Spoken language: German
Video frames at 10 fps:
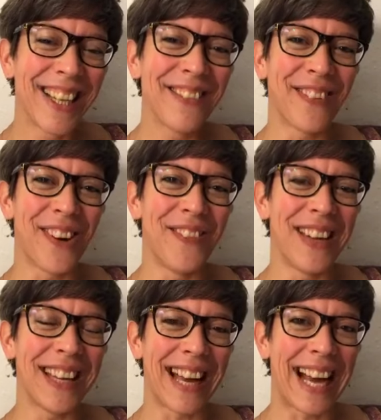Ich freue
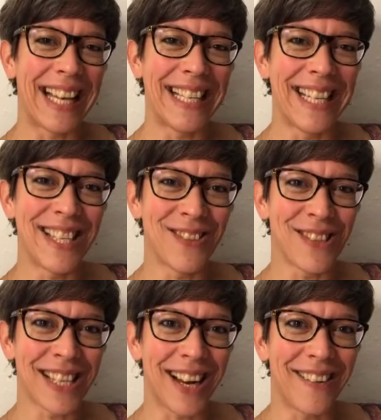mich, alle, die
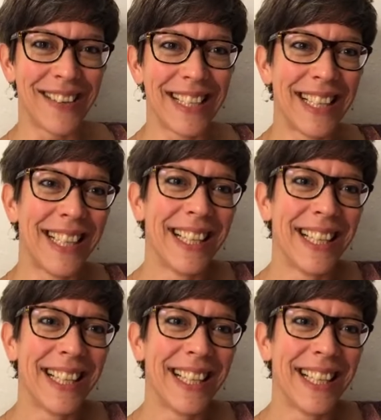zuschauen